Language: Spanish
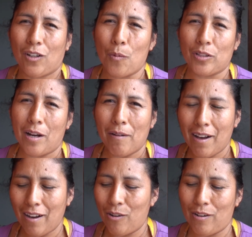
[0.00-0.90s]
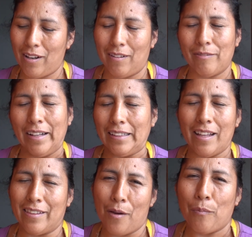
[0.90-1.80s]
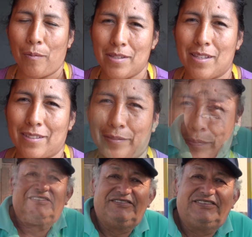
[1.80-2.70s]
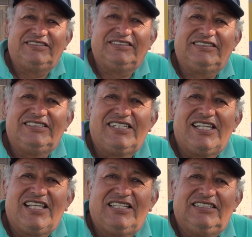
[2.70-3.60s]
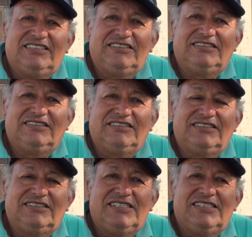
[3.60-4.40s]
Como trabajo, falta de tiempo a veces. ¿Usted está al día en el pago de sus tributos?